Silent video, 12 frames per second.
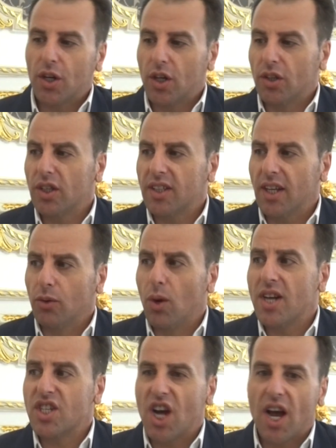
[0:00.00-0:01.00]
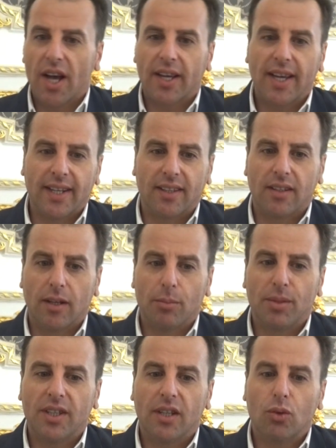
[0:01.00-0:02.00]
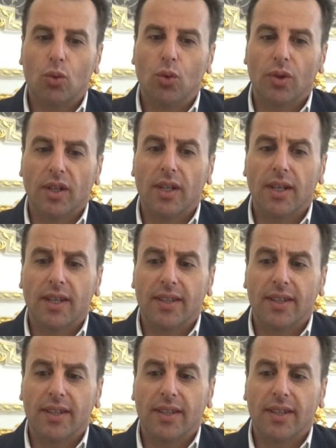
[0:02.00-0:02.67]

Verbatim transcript: نقطة نواجهها كانت بدها تكون